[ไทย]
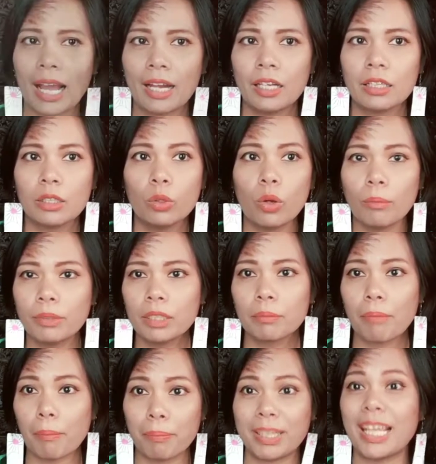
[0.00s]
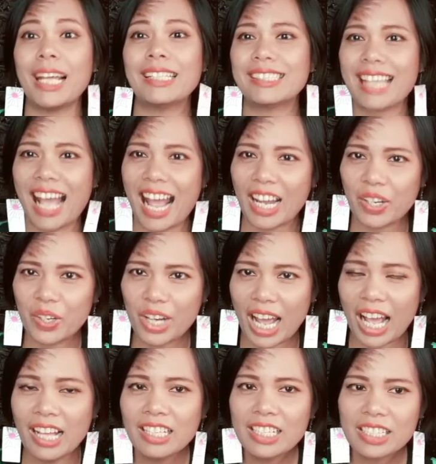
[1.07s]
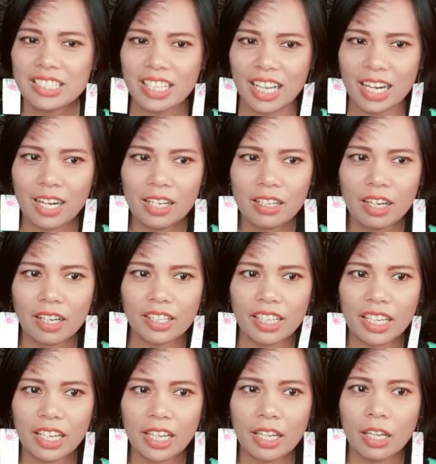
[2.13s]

หรือรวมถึงแบบประเทศชาติด้วยนะเช่นเรื่องนี้